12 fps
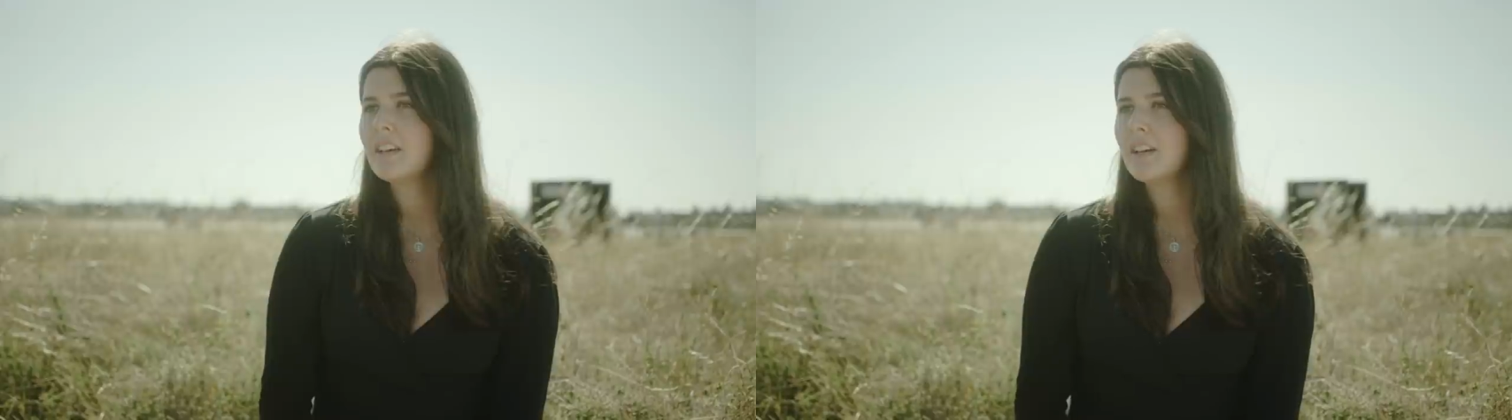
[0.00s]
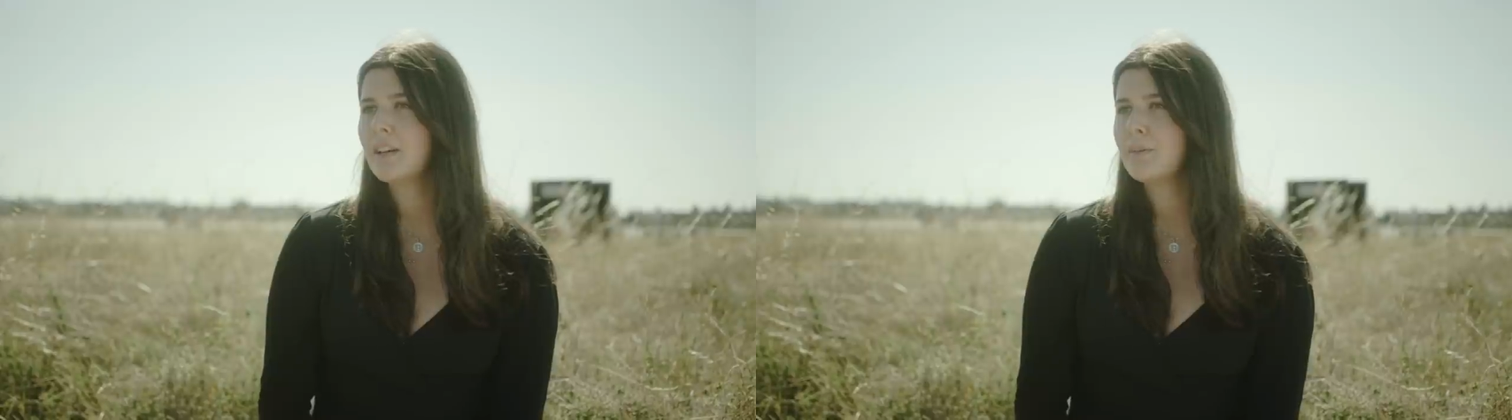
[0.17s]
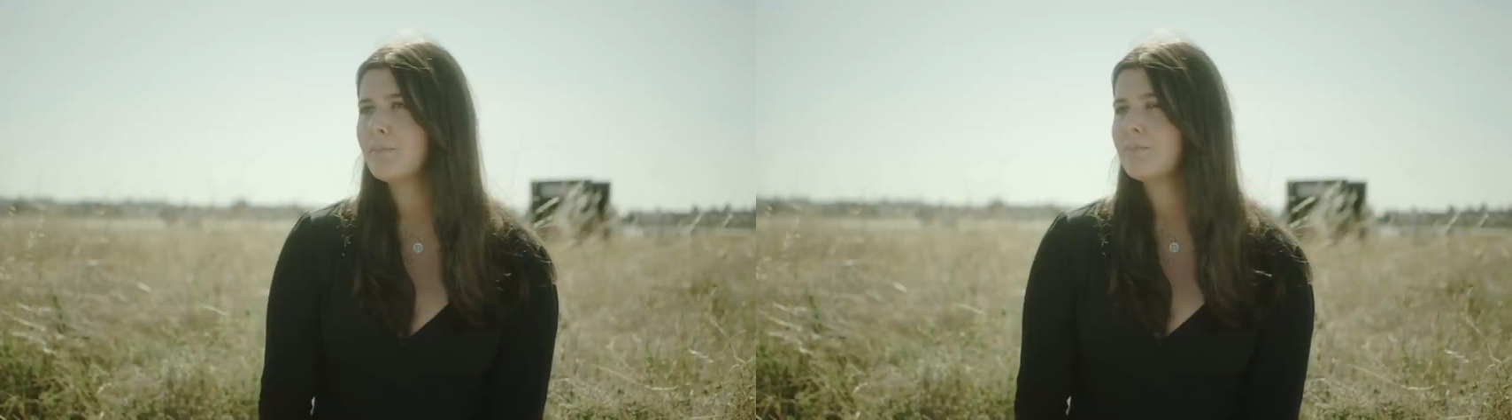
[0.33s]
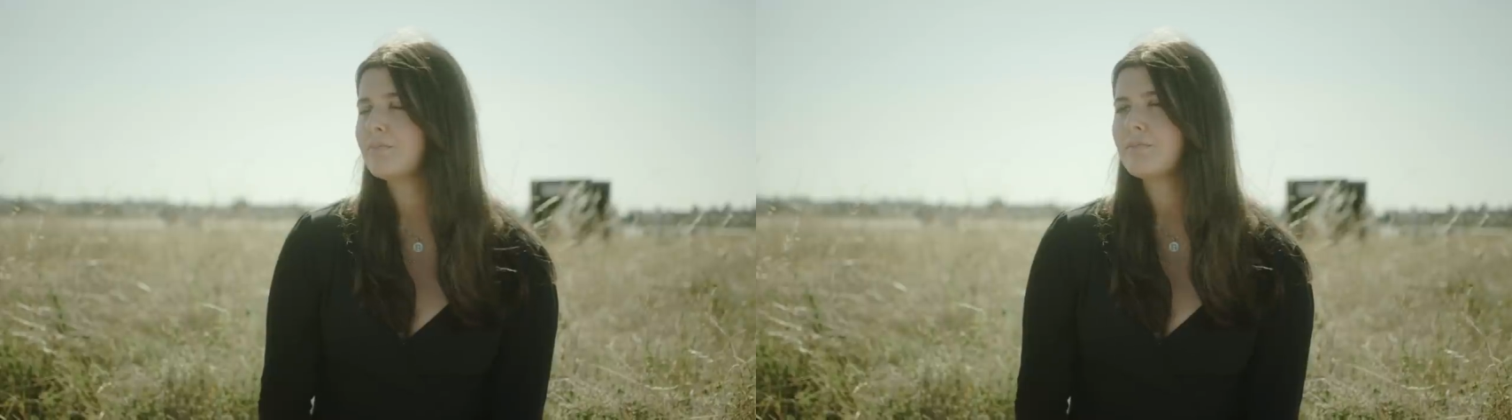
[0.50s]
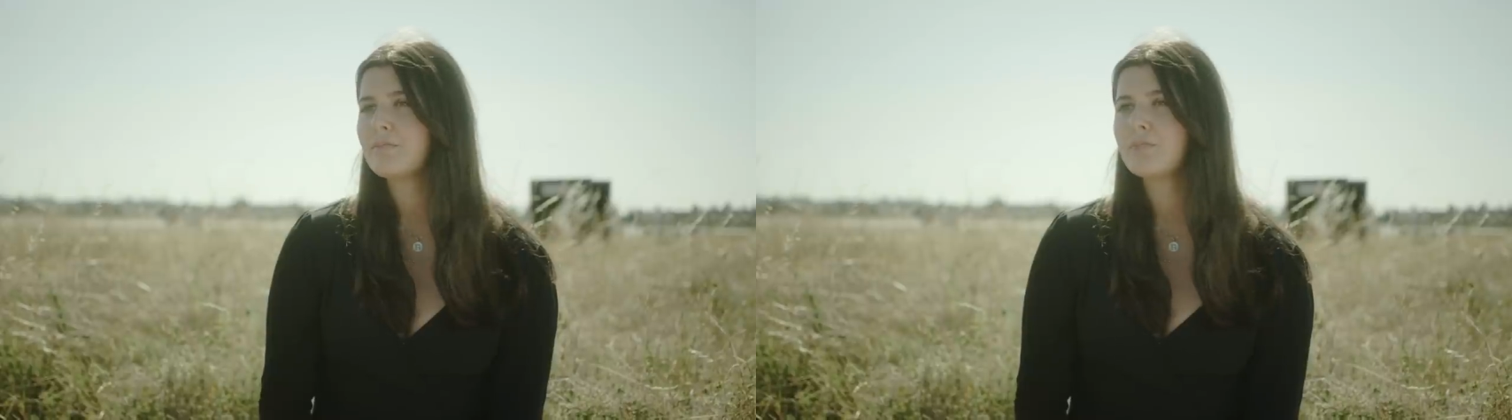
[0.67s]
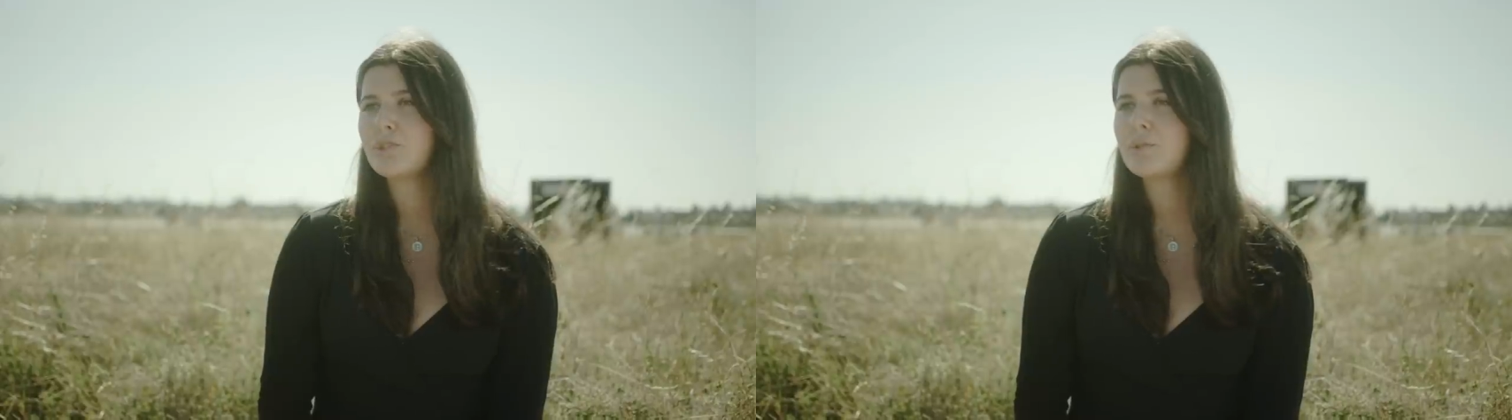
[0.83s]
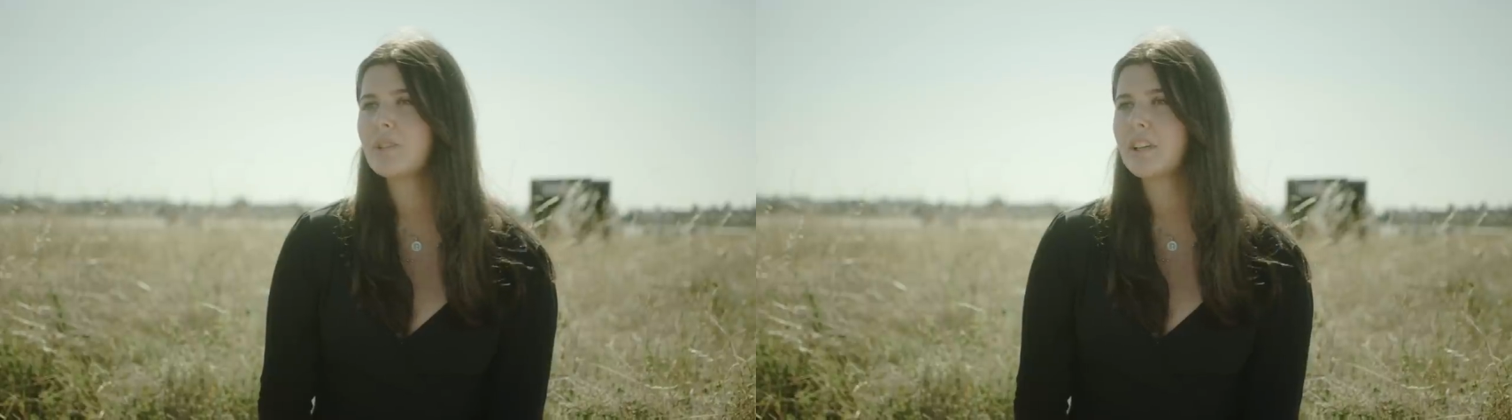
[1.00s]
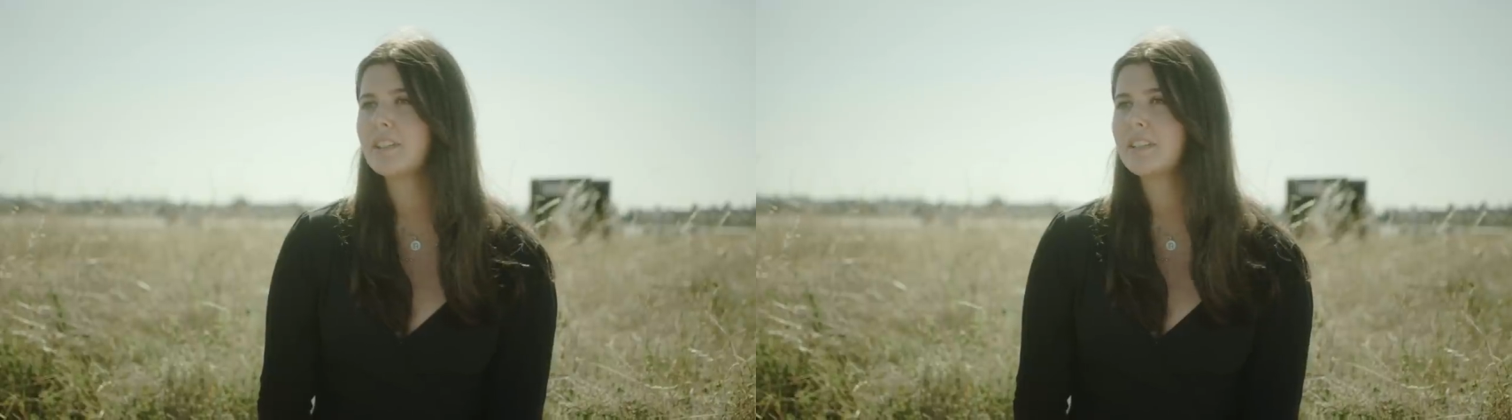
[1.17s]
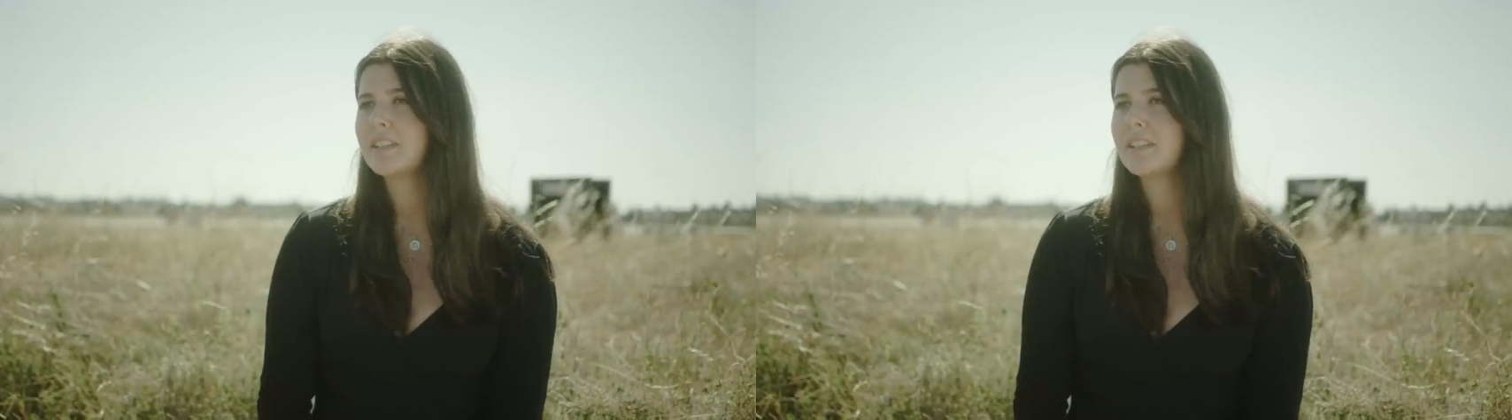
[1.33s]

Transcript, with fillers: ähm, Schülern,